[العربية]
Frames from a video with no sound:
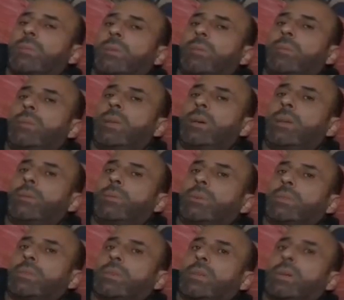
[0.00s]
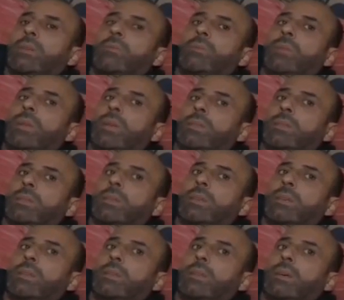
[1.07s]
بالبناية وقتها كانوا باللاتية
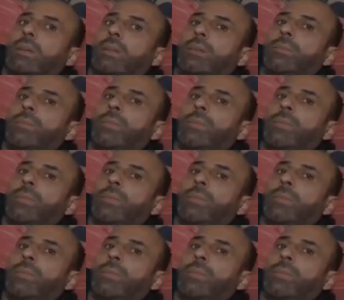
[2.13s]
عند أهلي